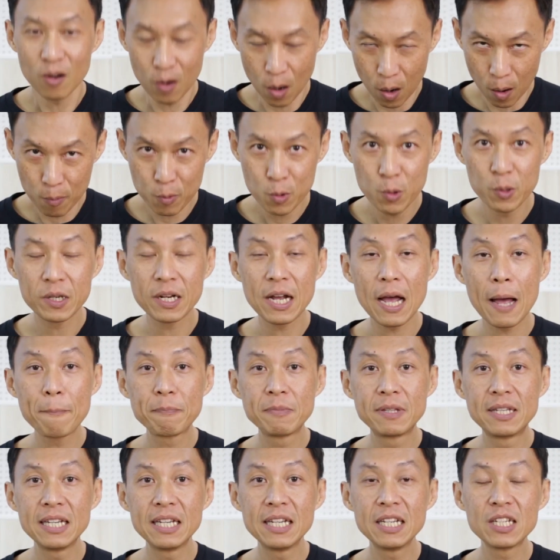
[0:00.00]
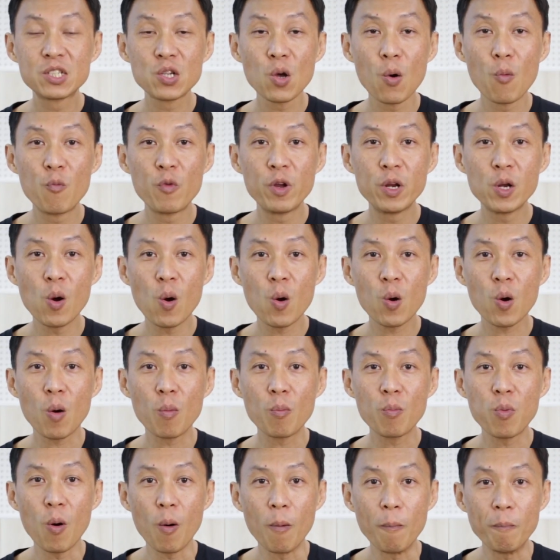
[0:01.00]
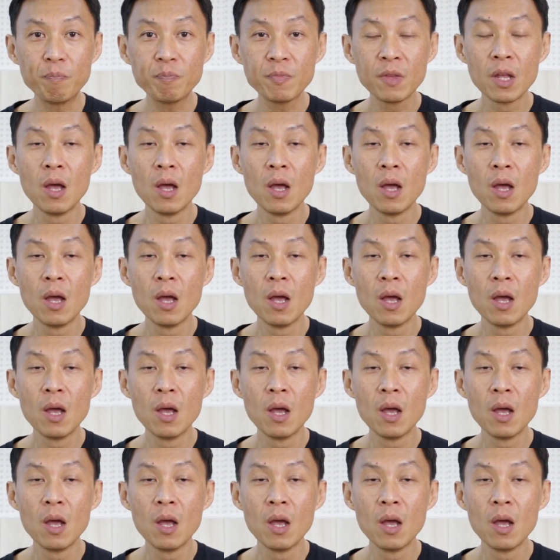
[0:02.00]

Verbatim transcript: ขอบคุณครับที่ชมวิดีโอของผม